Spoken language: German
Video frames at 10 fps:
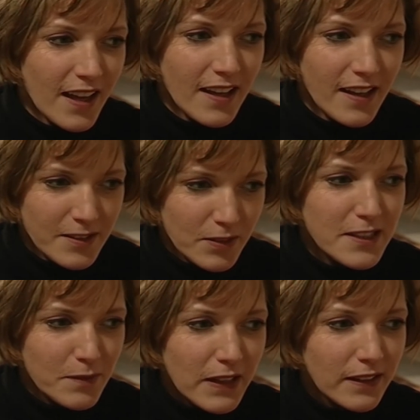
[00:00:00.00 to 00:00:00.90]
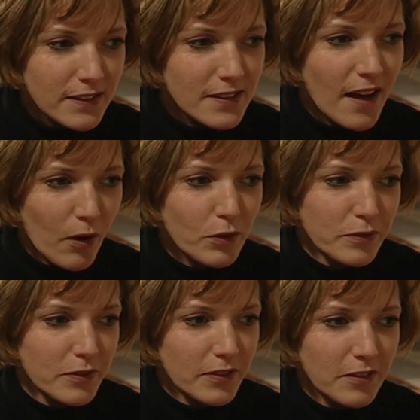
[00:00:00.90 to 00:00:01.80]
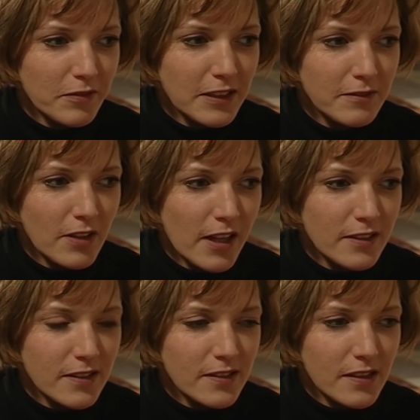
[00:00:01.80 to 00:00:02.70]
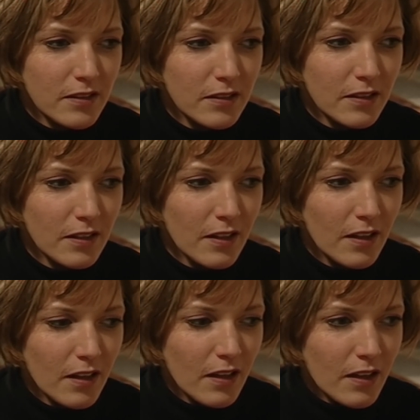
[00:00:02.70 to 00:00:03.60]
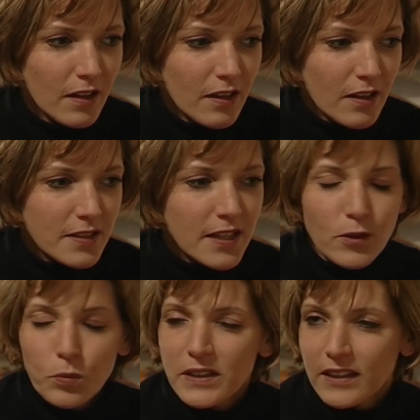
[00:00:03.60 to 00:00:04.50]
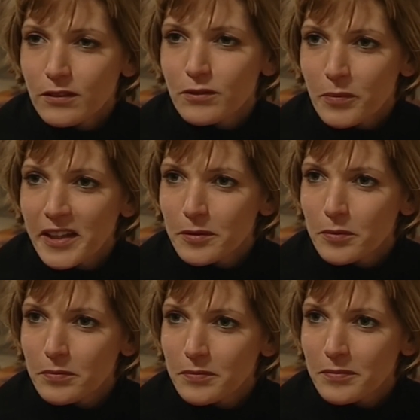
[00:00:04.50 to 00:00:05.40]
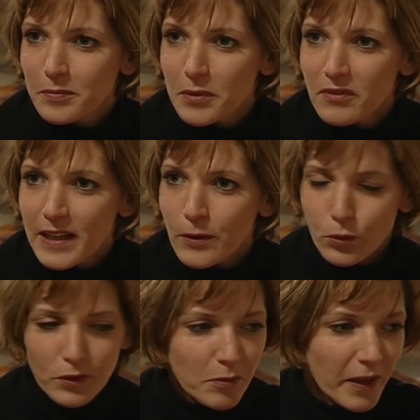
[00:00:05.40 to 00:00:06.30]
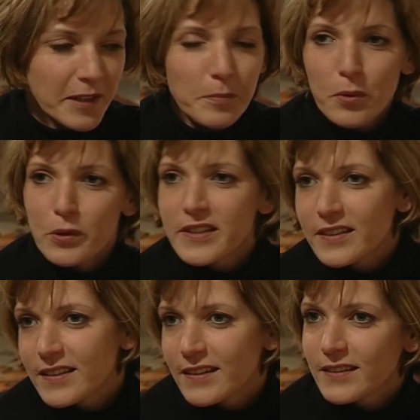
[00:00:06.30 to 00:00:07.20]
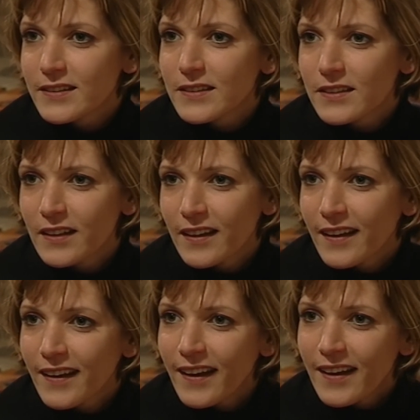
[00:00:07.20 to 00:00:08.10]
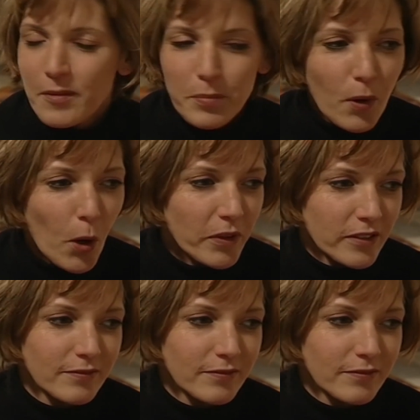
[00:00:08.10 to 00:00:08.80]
Also die zwingen es auf. Auf jeden Fall sind sie sehr dominierend für meine Bewegung oder für meine Impulse, die ich bekomme.